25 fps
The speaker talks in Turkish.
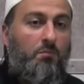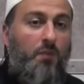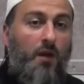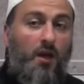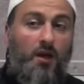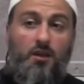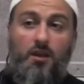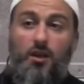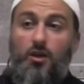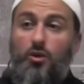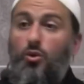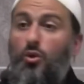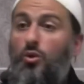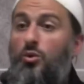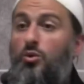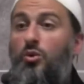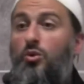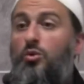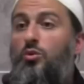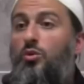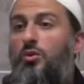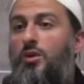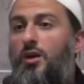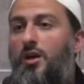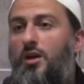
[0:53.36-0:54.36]
Belki gönlünü
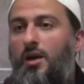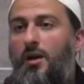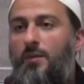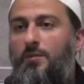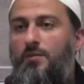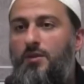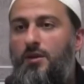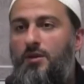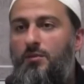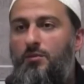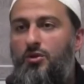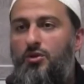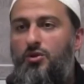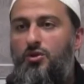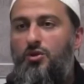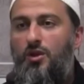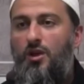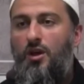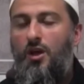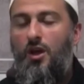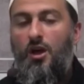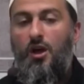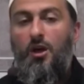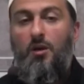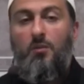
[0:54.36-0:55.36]
ona kaptırmış,
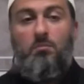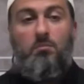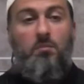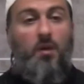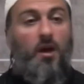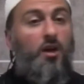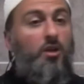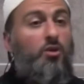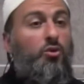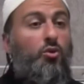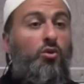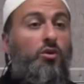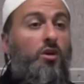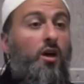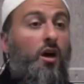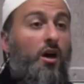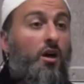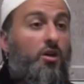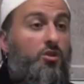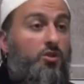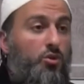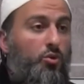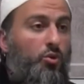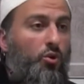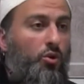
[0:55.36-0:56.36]
belki ona
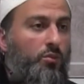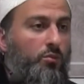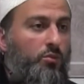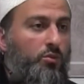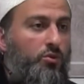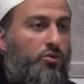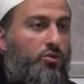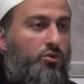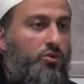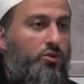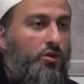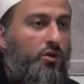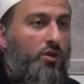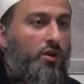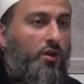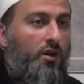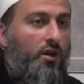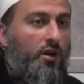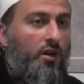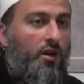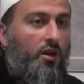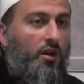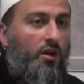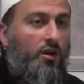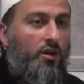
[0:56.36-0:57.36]
aşık olmuş.
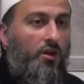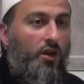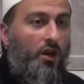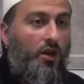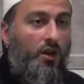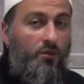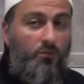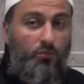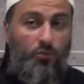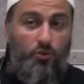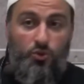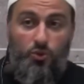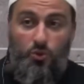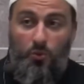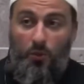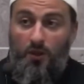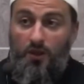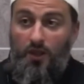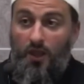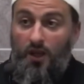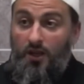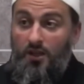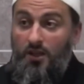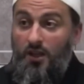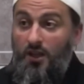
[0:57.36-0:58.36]
Yani
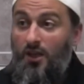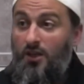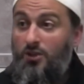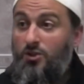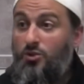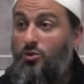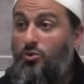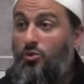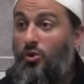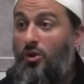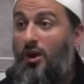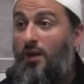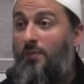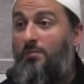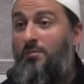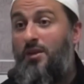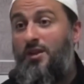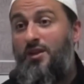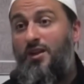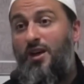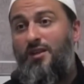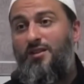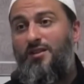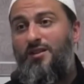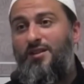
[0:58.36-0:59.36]
Müslümanların arasında olan
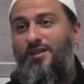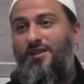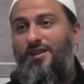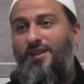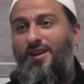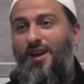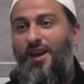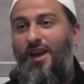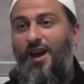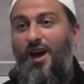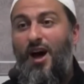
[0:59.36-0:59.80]
bir kadın.